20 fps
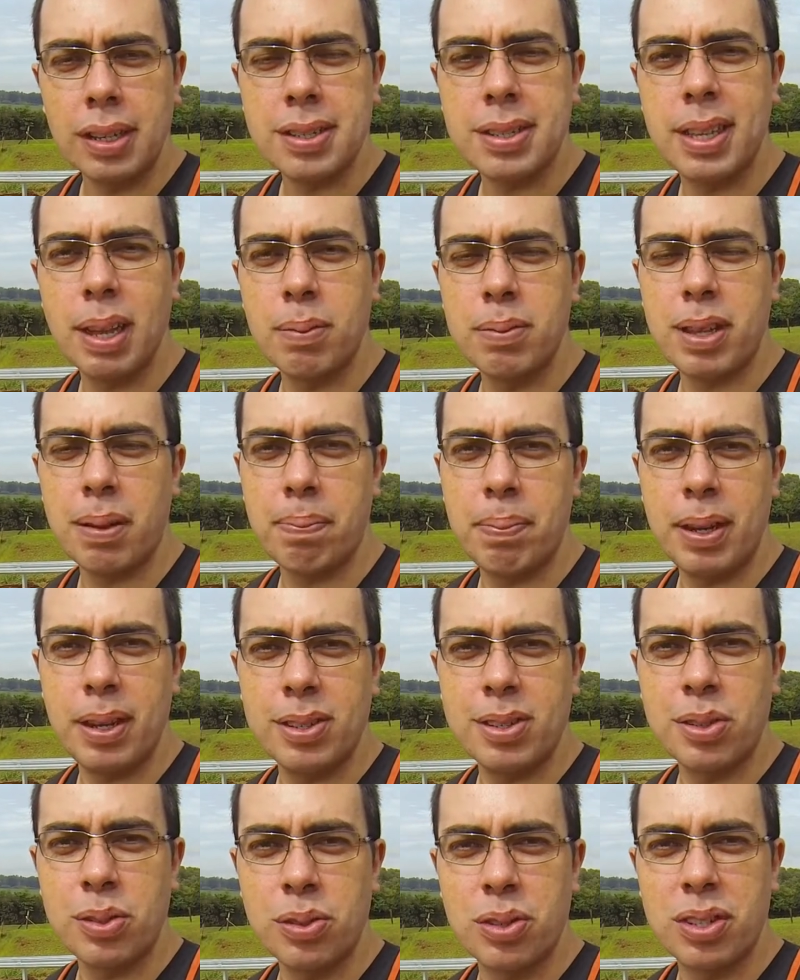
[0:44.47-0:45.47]
Estamos
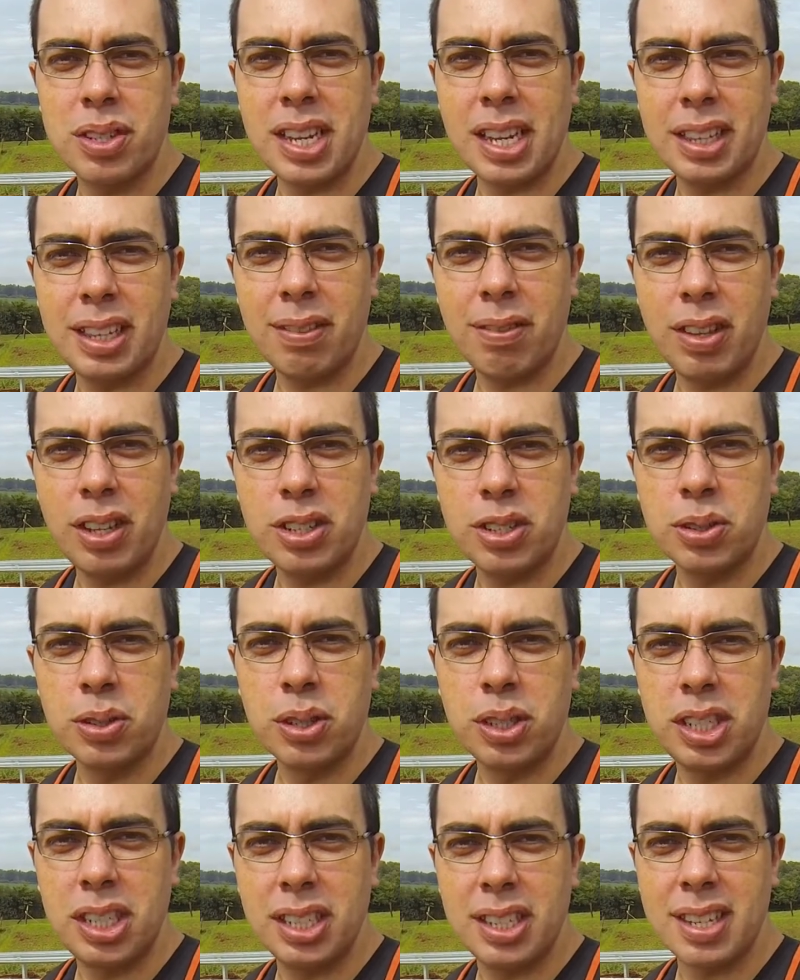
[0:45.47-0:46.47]
apenas com 120
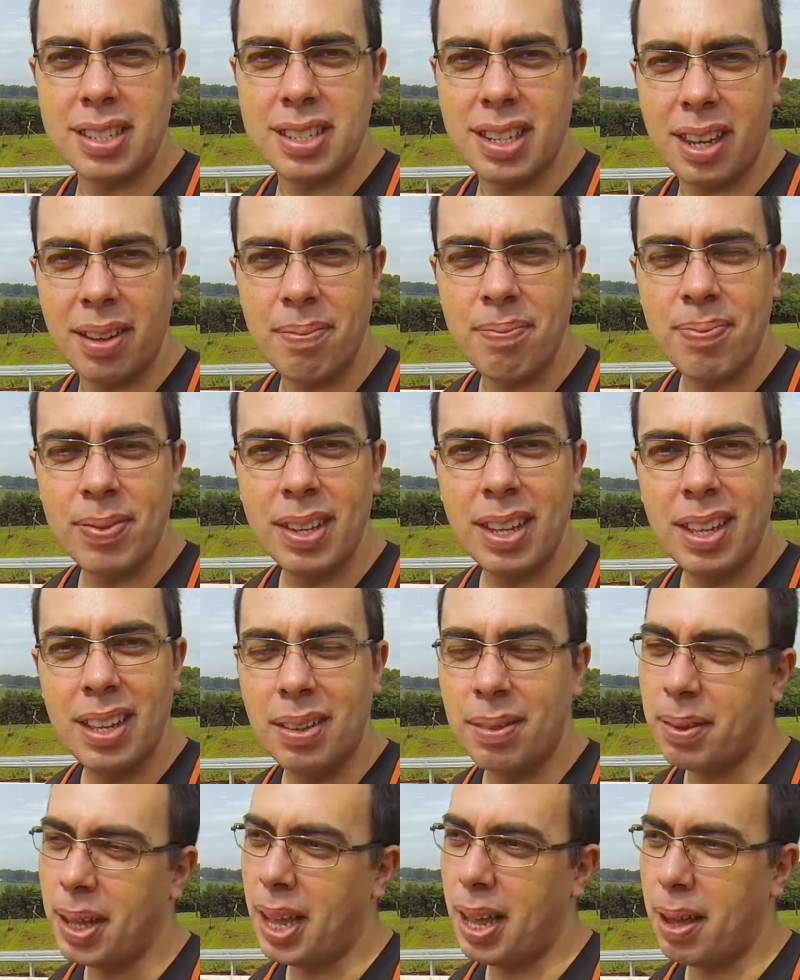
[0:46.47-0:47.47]
curtidas lá,
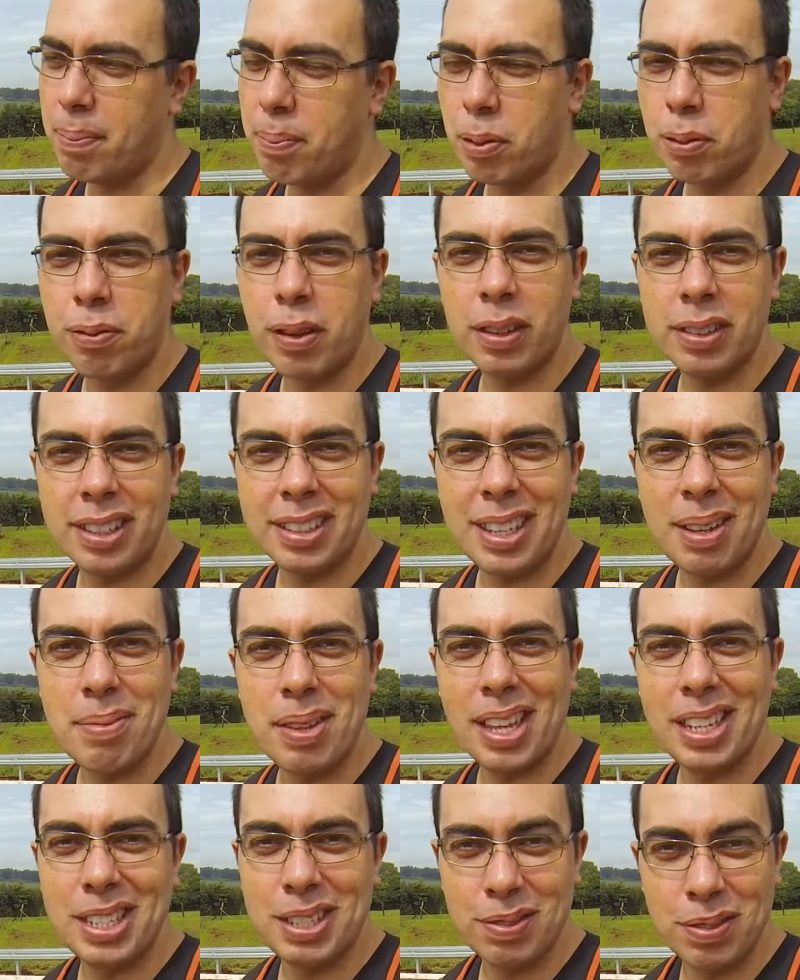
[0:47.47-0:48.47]
é, por falta da
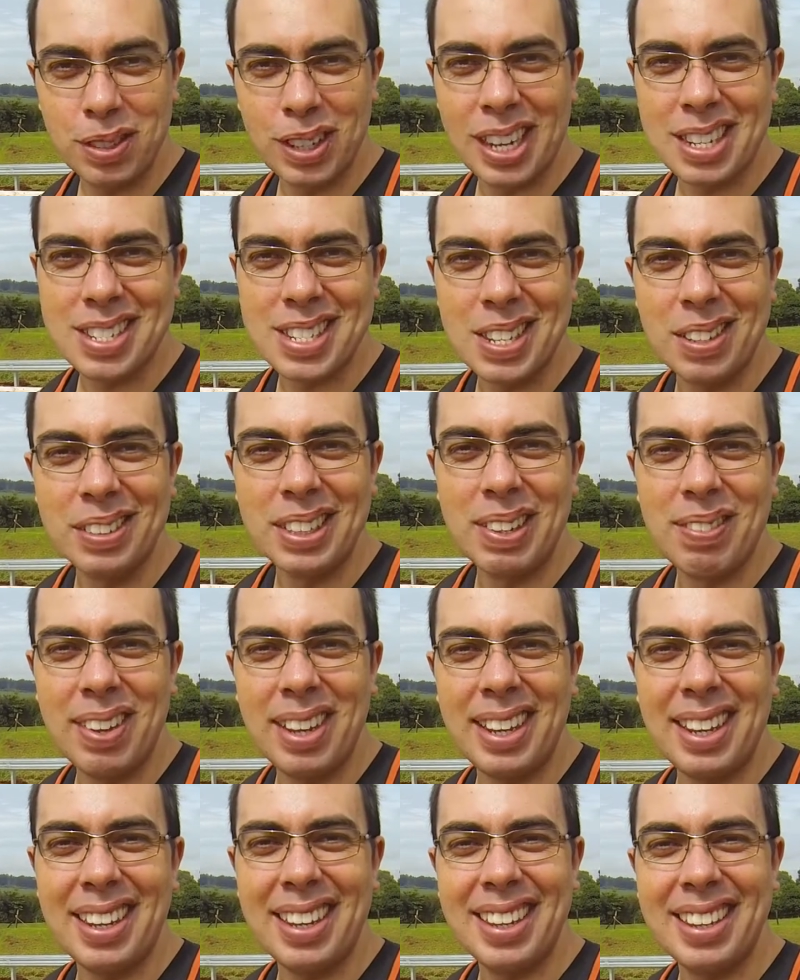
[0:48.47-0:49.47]
minha divulgação
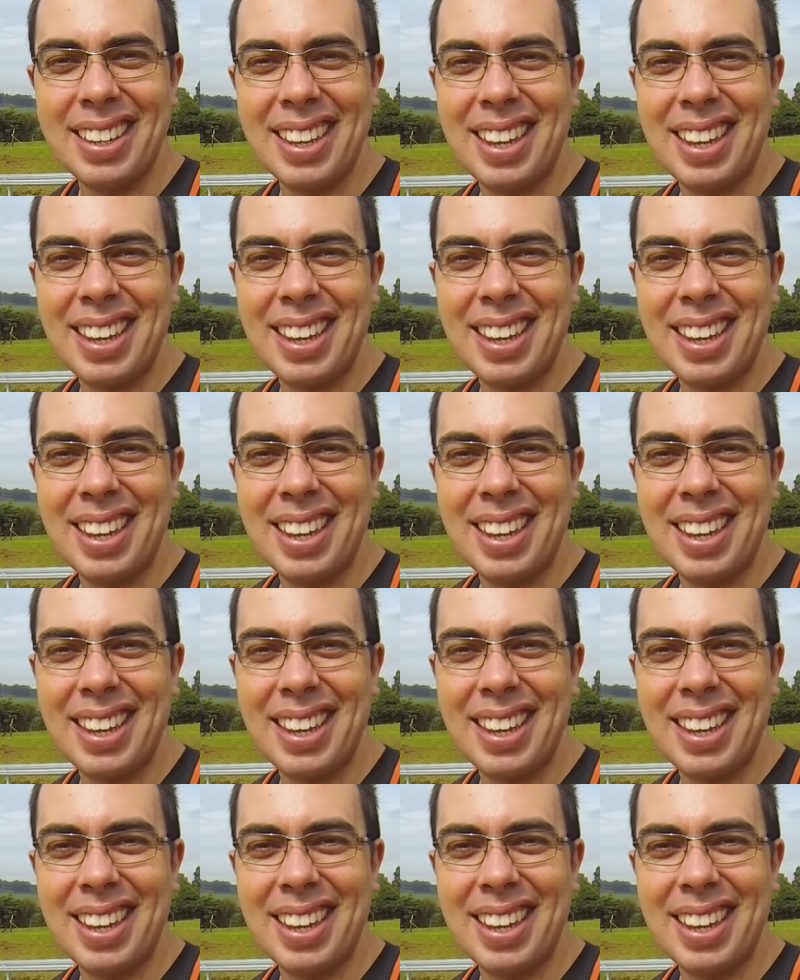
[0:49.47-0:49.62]
também, né?